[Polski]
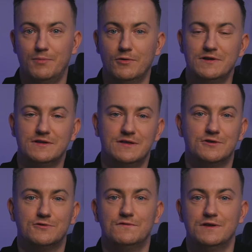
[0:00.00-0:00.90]
po
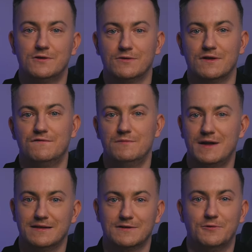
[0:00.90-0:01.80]
kliknięciu w ikonę
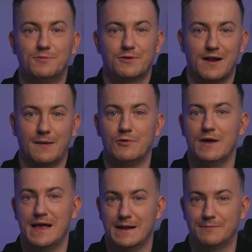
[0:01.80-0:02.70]
wybranego programu
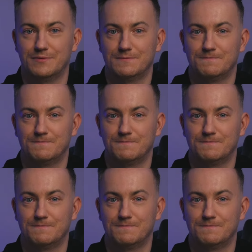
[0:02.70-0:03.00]
ERP.